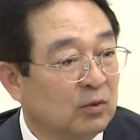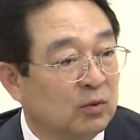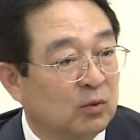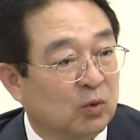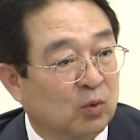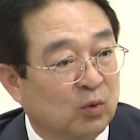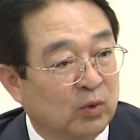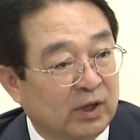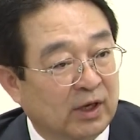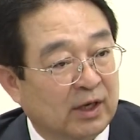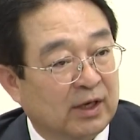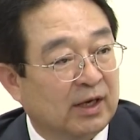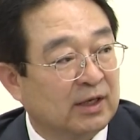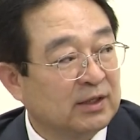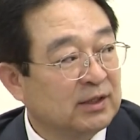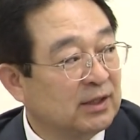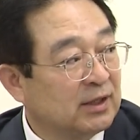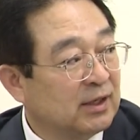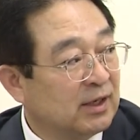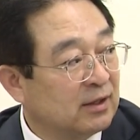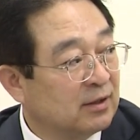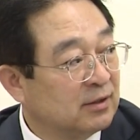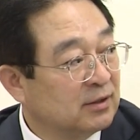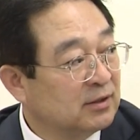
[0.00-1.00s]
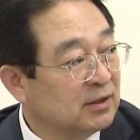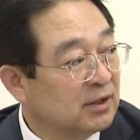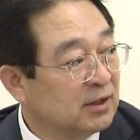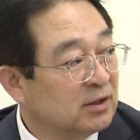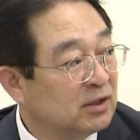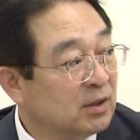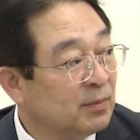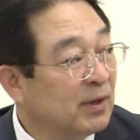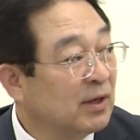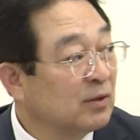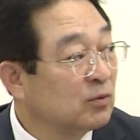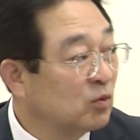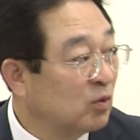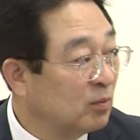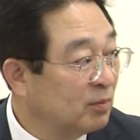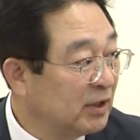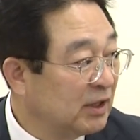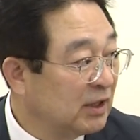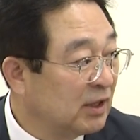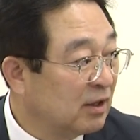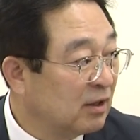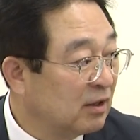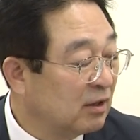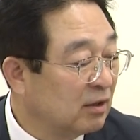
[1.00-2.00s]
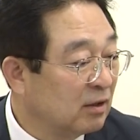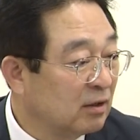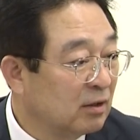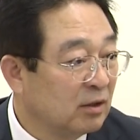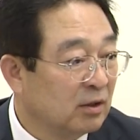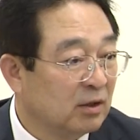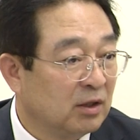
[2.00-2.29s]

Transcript: 동이까지 가는 이제 지방도입니다.